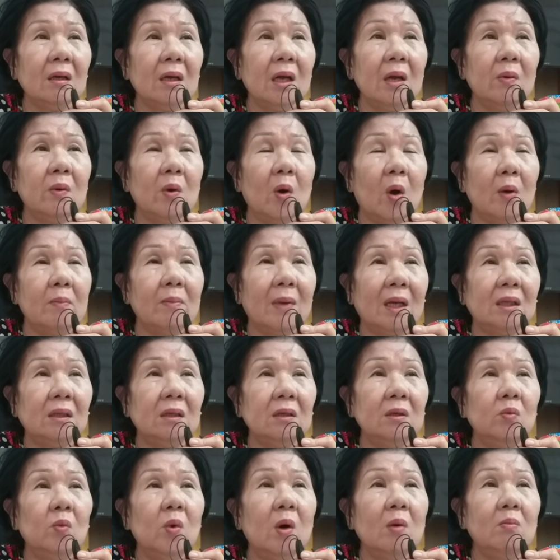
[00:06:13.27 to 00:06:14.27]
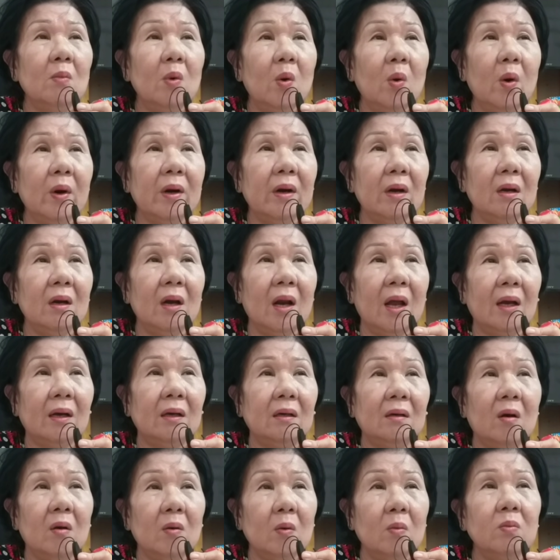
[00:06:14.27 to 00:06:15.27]
kêu gọi Mạnh Thường Quân mua đó là
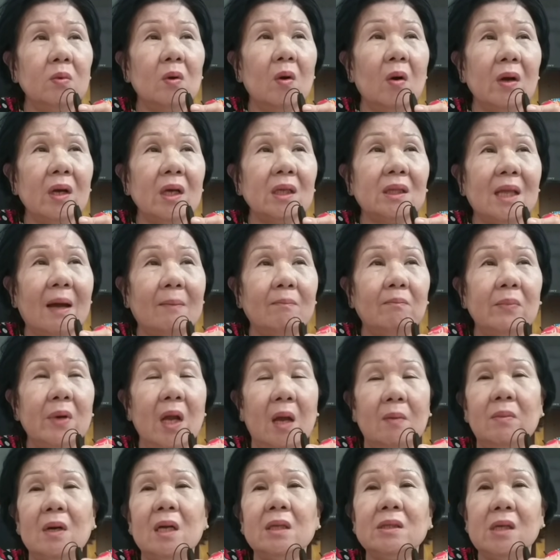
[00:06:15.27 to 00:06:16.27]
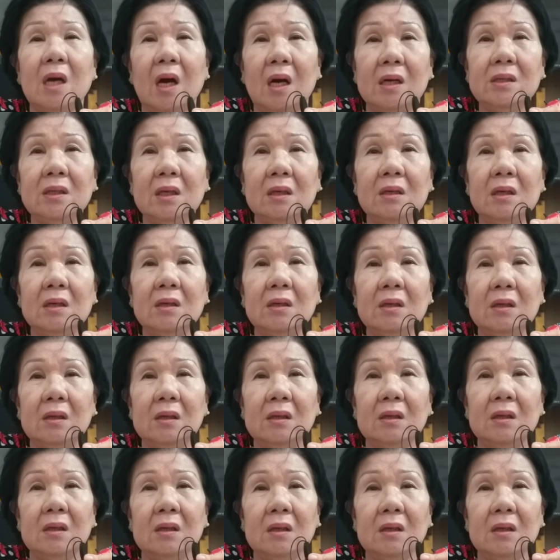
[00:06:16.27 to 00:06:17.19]
nó cũng có cái tâm để mà nó chở những người